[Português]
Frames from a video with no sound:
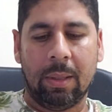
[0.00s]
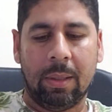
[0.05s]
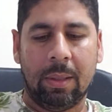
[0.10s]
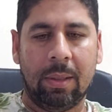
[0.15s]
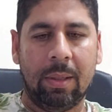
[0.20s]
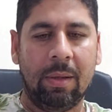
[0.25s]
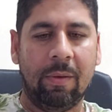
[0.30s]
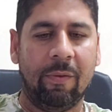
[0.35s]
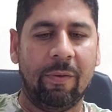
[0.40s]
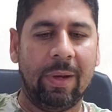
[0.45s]

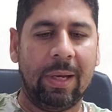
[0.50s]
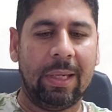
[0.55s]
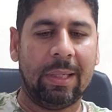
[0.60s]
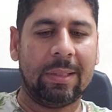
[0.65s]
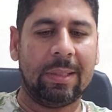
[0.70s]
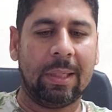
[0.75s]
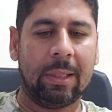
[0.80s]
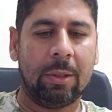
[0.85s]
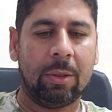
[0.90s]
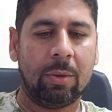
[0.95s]

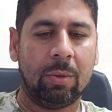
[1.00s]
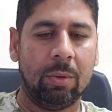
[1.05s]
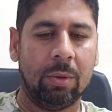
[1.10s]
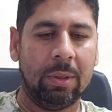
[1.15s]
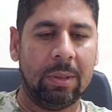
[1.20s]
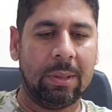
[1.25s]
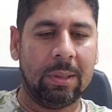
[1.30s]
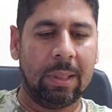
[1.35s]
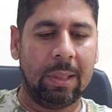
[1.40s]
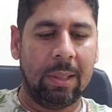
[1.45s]
diversas
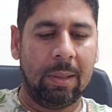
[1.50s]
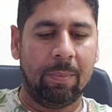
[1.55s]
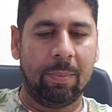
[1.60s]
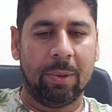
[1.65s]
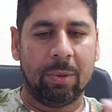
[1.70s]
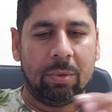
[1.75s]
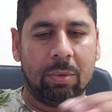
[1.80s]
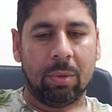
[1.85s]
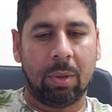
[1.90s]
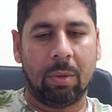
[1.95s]
coisas aí,
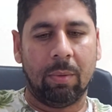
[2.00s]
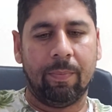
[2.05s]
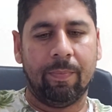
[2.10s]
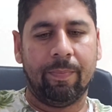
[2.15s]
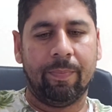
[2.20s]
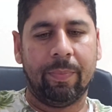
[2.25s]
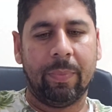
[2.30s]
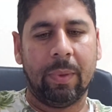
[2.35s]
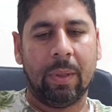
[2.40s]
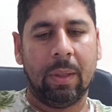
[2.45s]
pessoal.
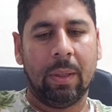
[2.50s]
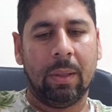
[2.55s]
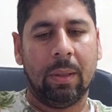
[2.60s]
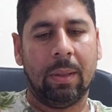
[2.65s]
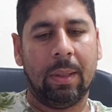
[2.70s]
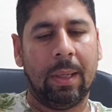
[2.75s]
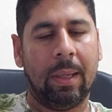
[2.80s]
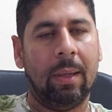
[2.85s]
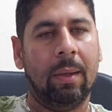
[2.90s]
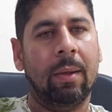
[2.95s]

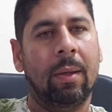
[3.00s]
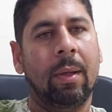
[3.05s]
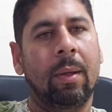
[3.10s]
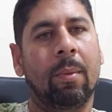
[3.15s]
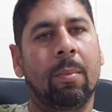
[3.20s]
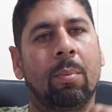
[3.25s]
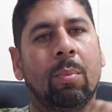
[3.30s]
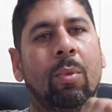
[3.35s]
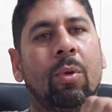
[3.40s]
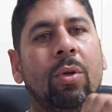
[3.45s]
Tá?
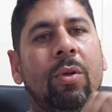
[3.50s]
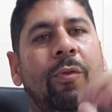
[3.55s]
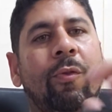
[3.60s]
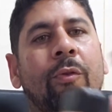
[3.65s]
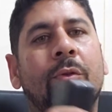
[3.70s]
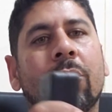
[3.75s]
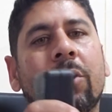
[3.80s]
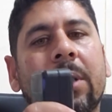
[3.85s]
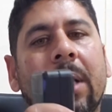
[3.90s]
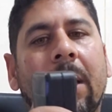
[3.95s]

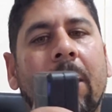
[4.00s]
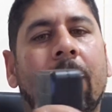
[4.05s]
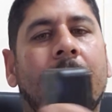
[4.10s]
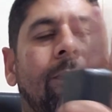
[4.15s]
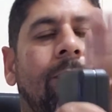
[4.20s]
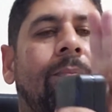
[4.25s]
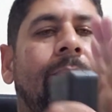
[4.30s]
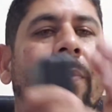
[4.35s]
Multifunção.